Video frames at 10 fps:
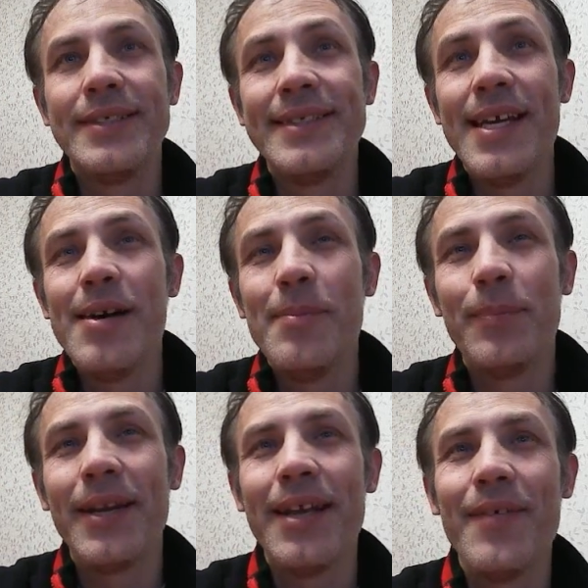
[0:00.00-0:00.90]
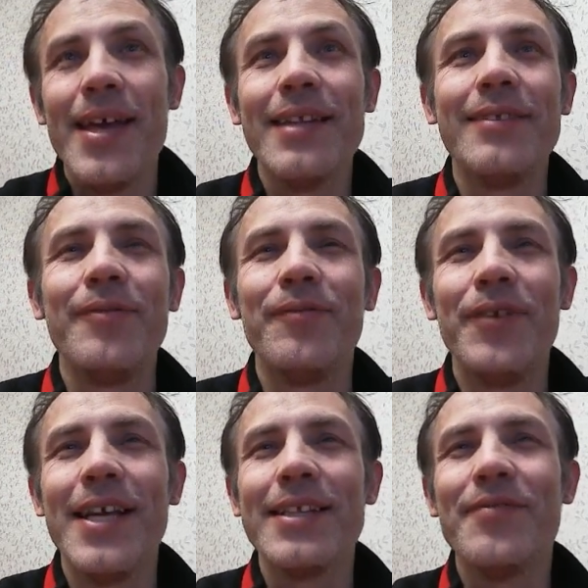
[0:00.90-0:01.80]
Всем привет! В
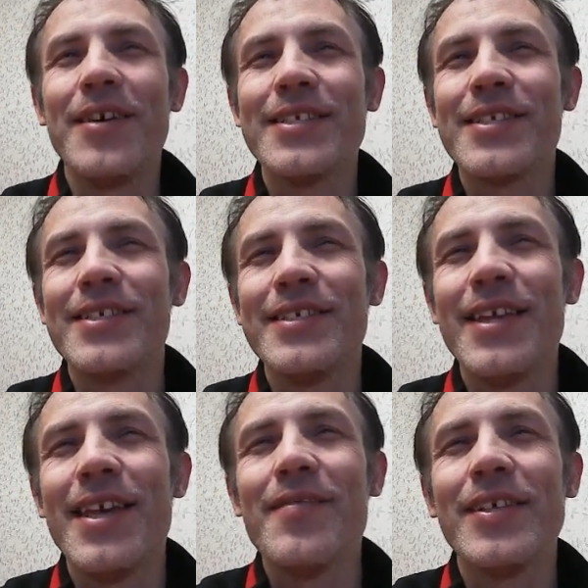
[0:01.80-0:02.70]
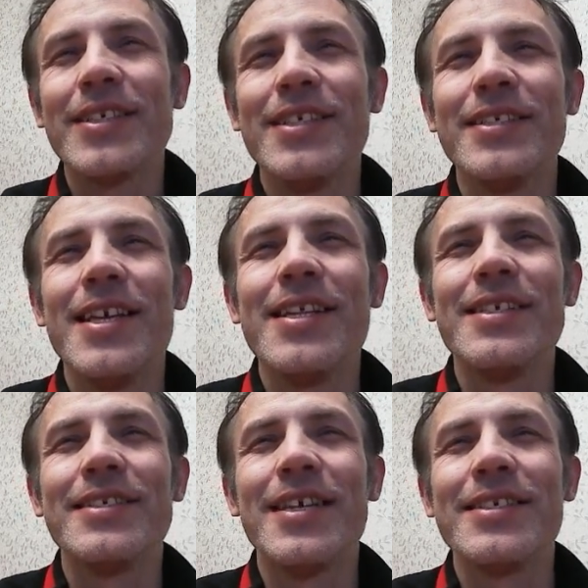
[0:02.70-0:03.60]
это воскресенье, воскресенье
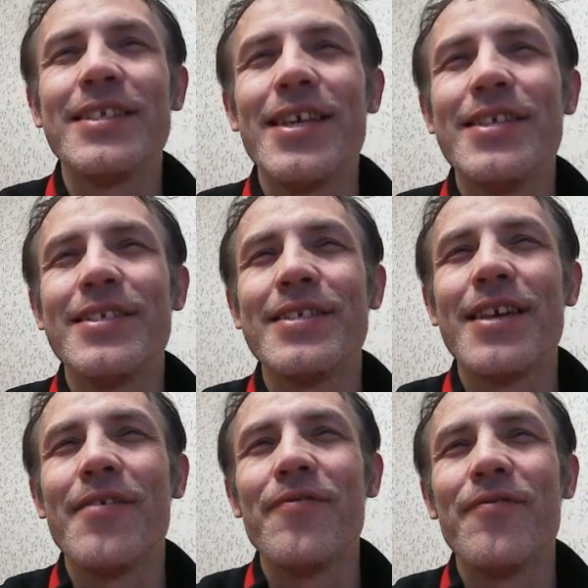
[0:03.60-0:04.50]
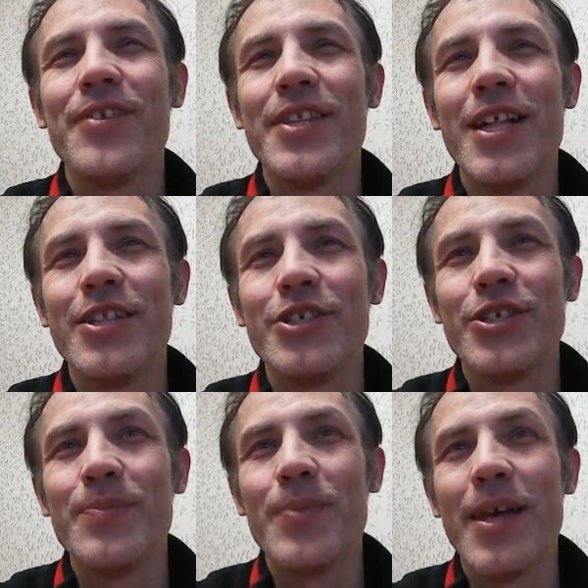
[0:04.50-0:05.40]
состоится финал
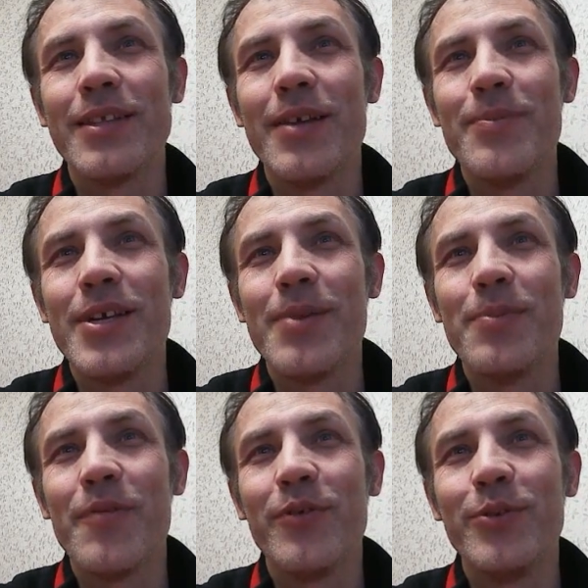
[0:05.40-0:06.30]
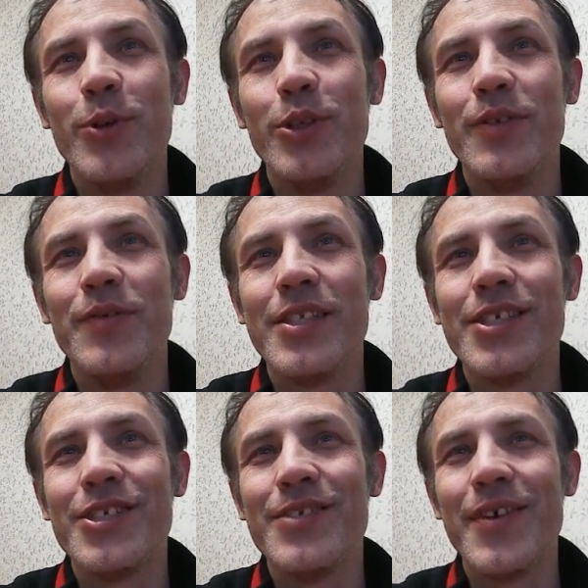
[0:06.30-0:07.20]
чемпионата мира по футболу
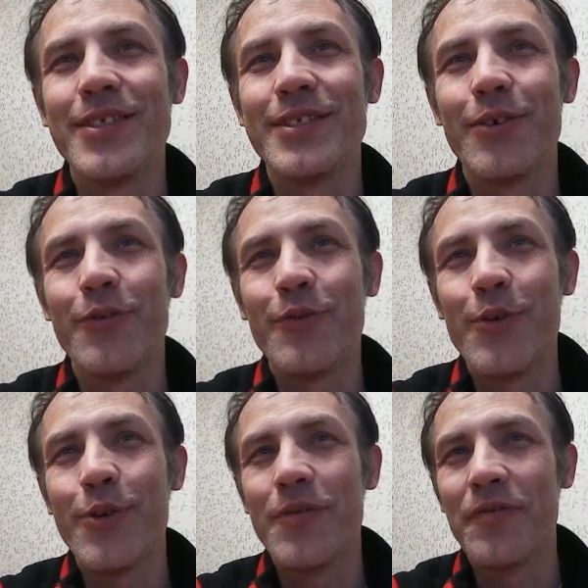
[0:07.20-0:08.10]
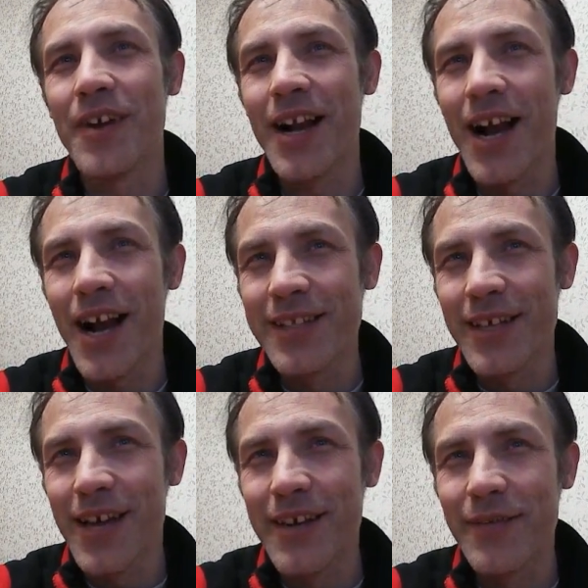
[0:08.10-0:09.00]
2022 года в
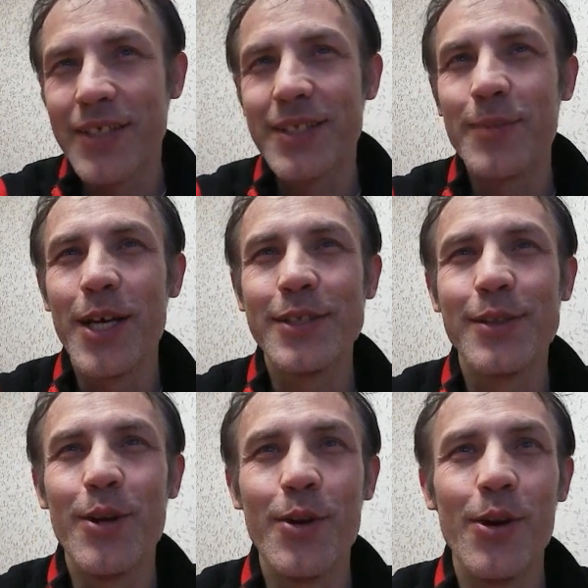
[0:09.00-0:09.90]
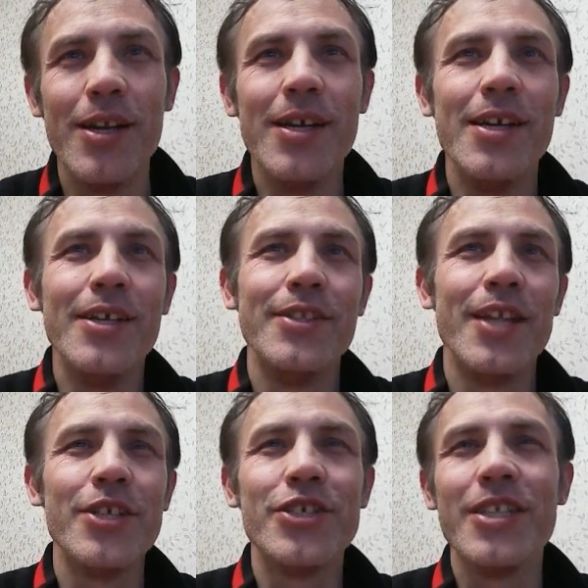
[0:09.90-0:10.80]
Катаре. 18.00
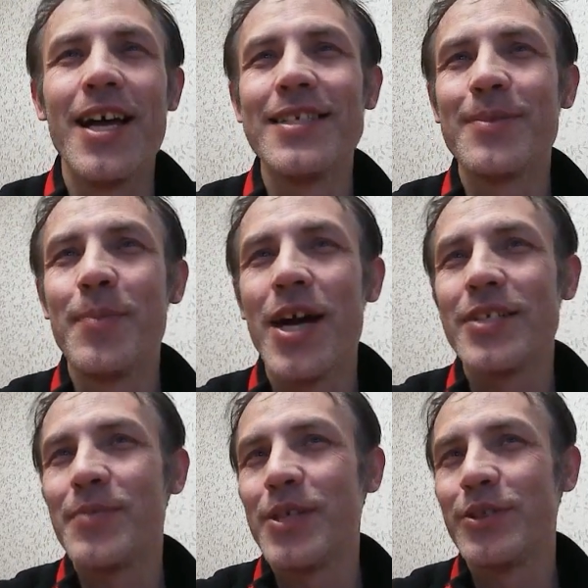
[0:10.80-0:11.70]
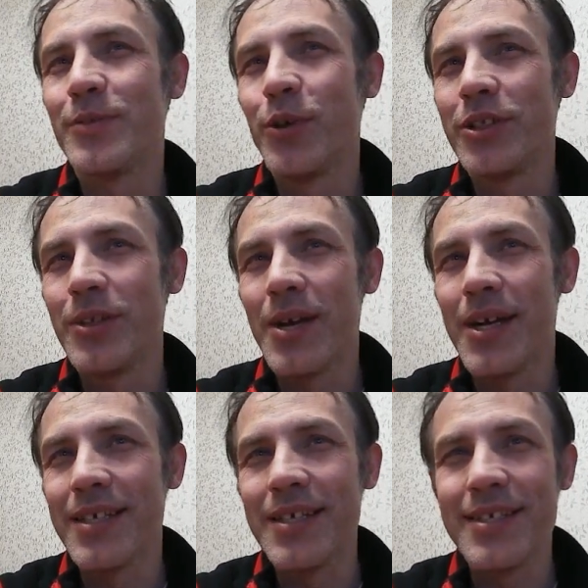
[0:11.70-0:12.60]
начинается матч между сборными
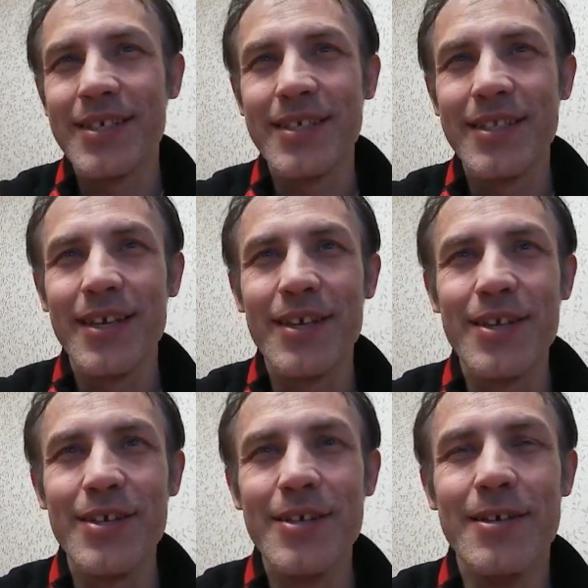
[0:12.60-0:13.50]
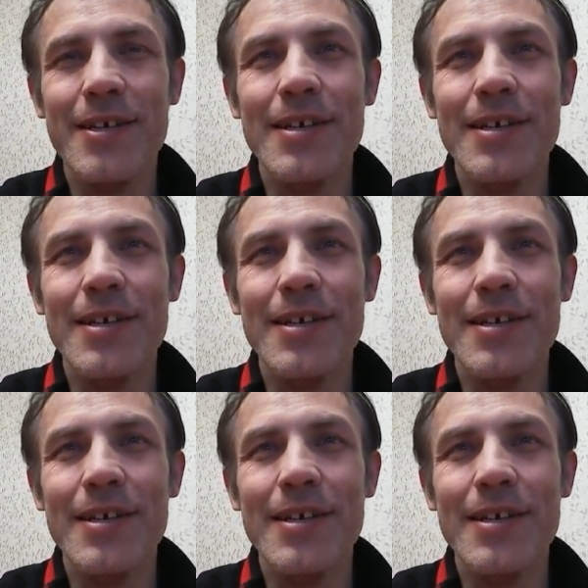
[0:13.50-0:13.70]
Аргентины и